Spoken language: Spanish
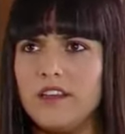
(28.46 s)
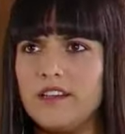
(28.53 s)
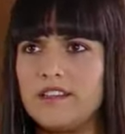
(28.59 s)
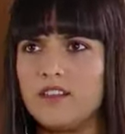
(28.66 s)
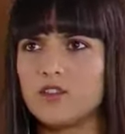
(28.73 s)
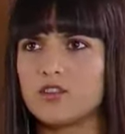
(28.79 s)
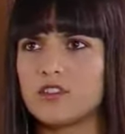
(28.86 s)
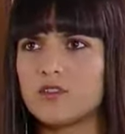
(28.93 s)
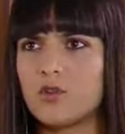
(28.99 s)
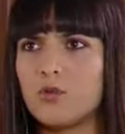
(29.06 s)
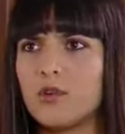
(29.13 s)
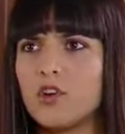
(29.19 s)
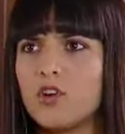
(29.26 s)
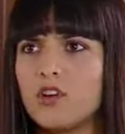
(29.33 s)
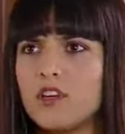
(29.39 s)
¿Y si nos
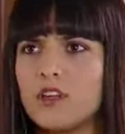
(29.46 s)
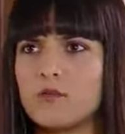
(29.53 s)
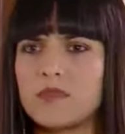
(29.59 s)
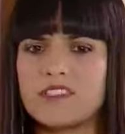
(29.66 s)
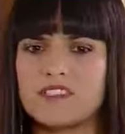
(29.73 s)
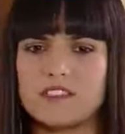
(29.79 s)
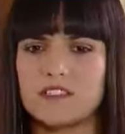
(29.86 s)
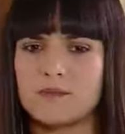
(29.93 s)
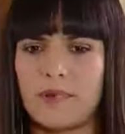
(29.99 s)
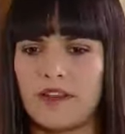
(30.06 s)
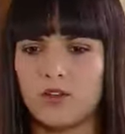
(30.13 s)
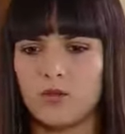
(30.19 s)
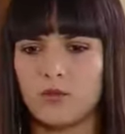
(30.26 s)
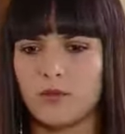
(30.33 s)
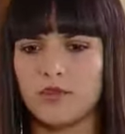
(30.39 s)
descubrió y nada más está
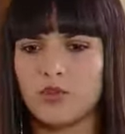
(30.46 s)
esperando el